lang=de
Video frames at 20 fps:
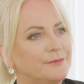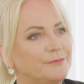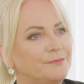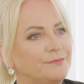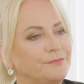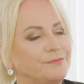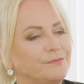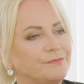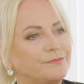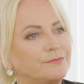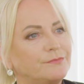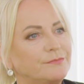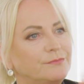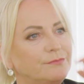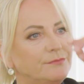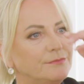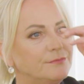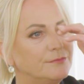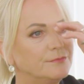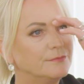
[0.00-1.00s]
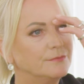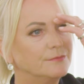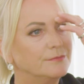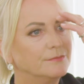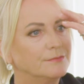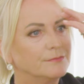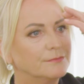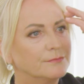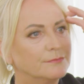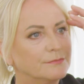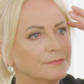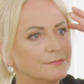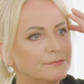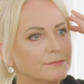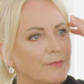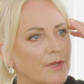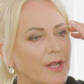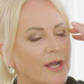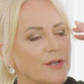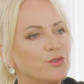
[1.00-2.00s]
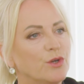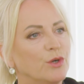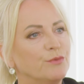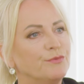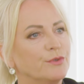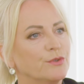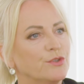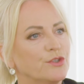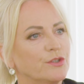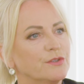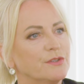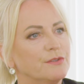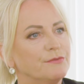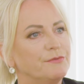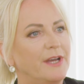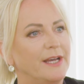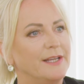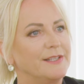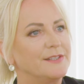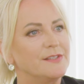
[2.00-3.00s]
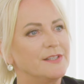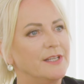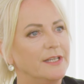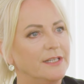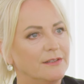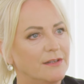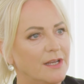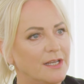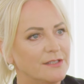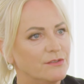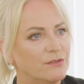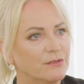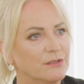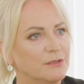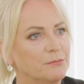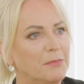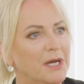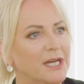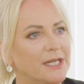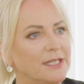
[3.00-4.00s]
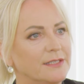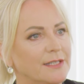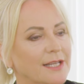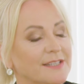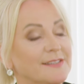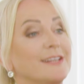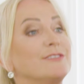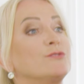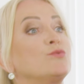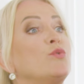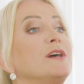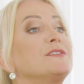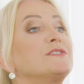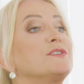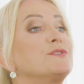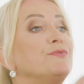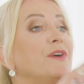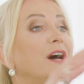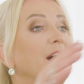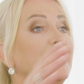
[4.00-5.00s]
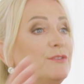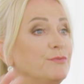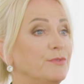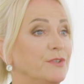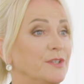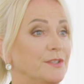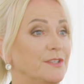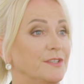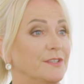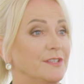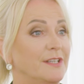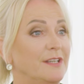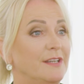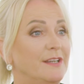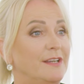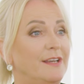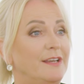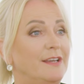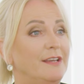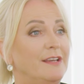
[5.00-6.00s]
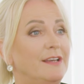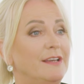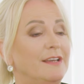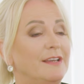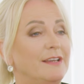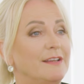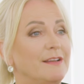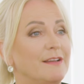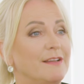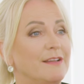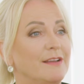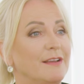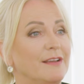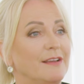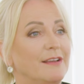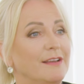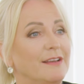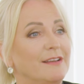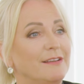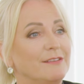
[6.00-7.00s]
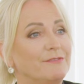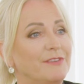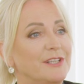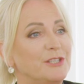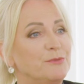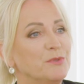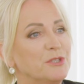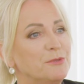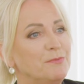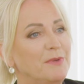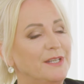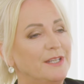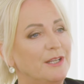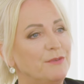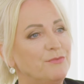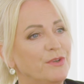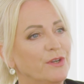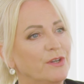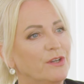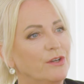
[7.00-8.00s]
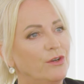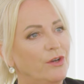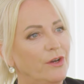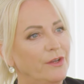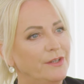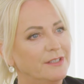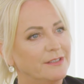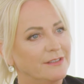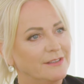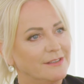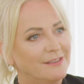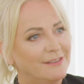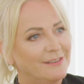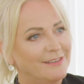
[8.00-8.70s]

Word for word: Und alles, was Fiktion ist. Also auch Frühstücksfernsehen hast du gemacht. Also genau. Du hast es verantwortet. Genau, ich habe es verantwortet. Was muss man dafür können?